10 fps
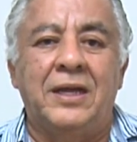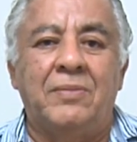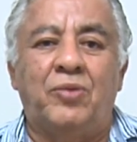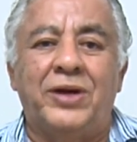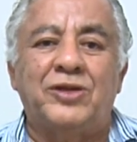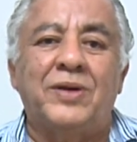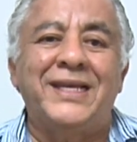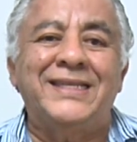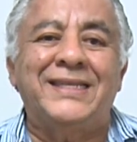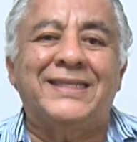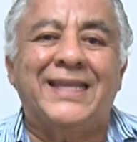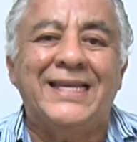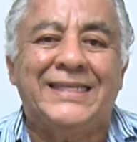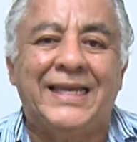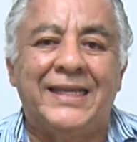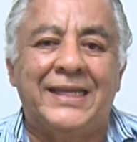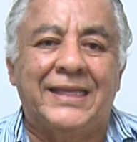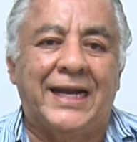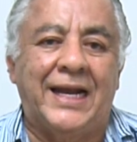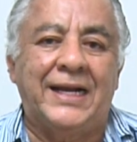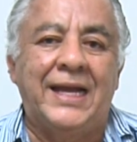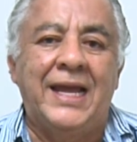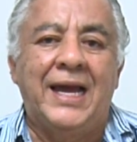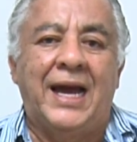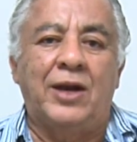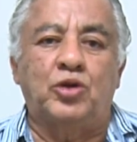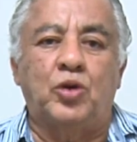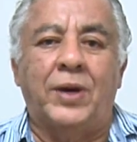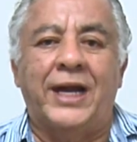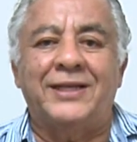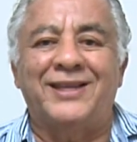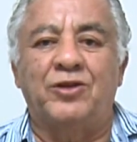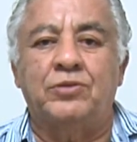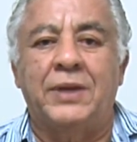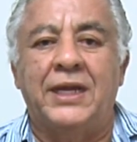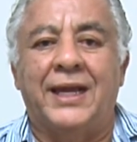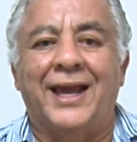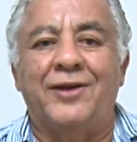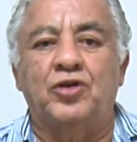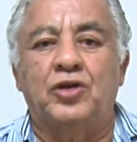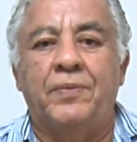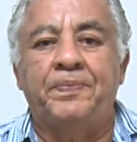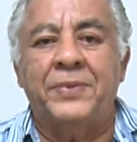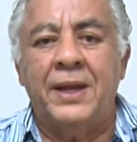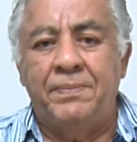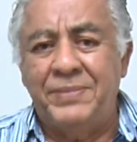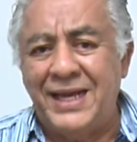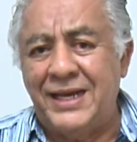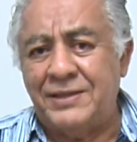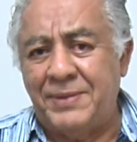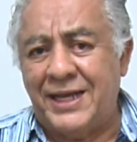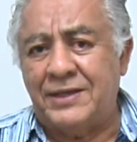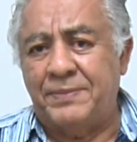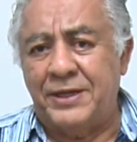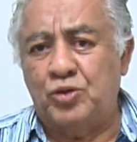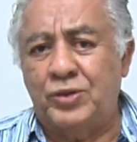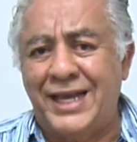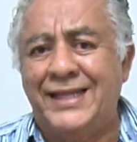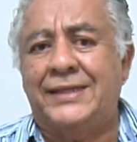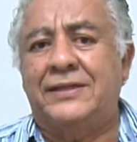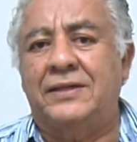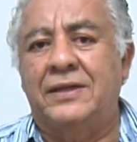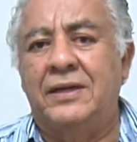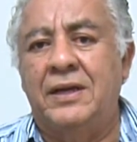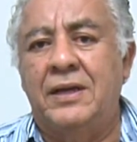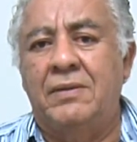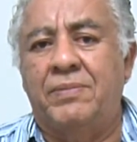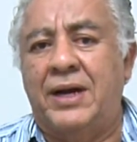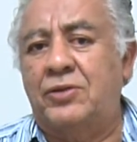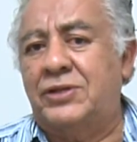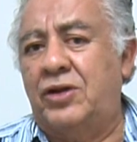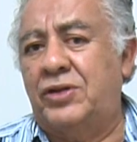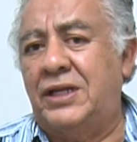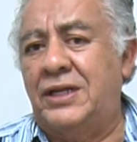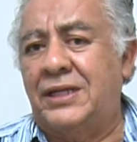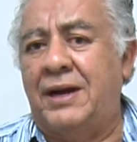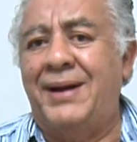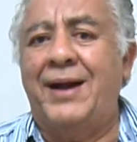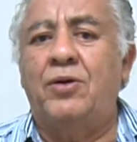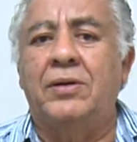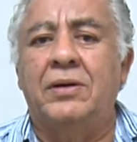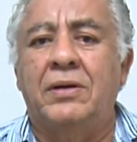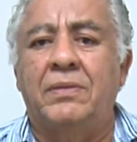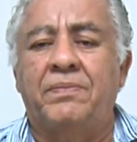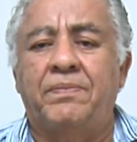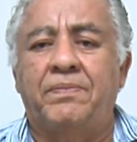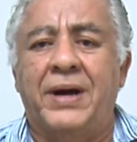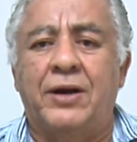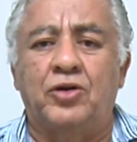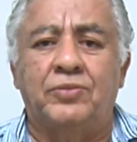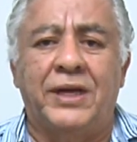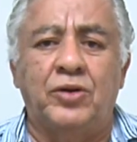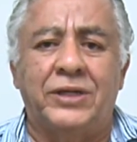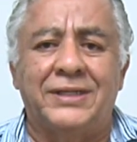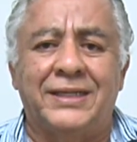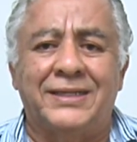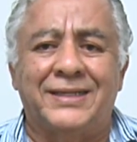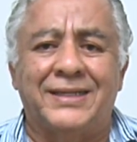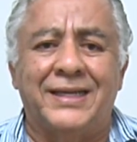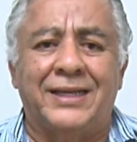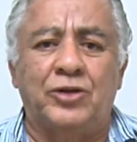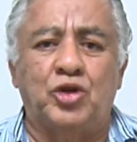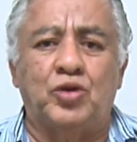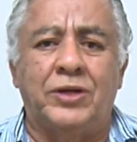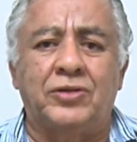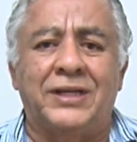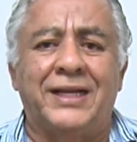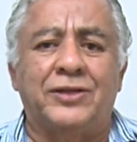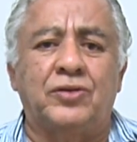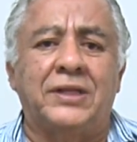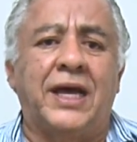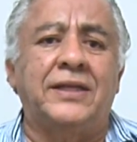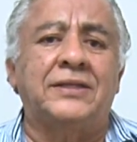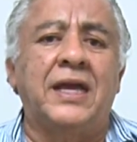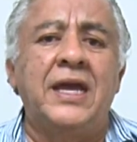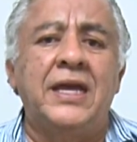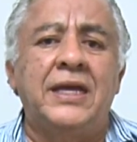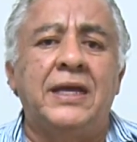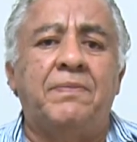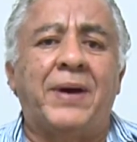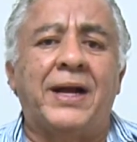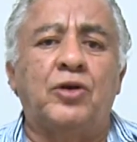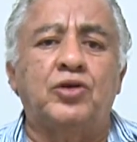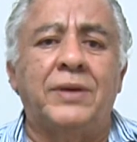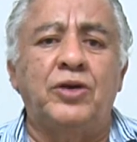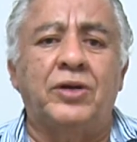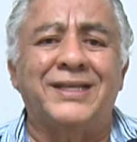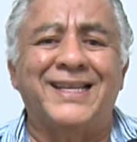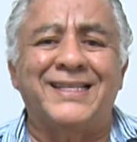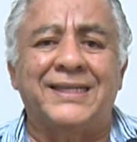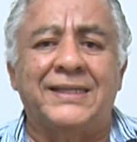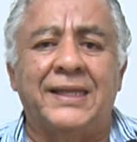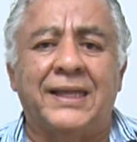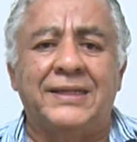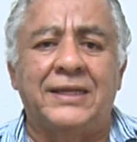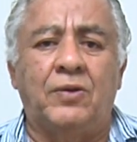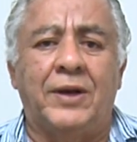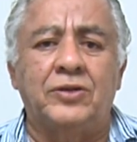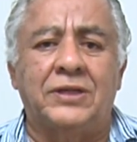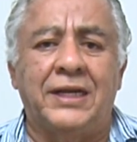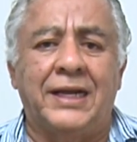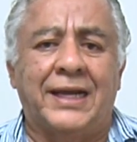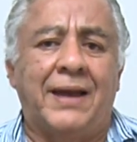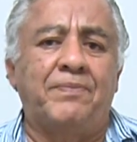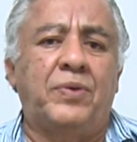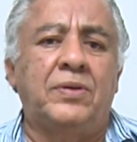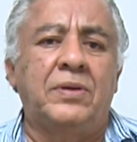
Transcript: por eso la insistencia de entrar a los hogares de los mexicanos vía las becas para estudiantes, para los que no tienen trabajo, para los mayores de 68 años en las ciudades y para los mayores de 65 años en el campo,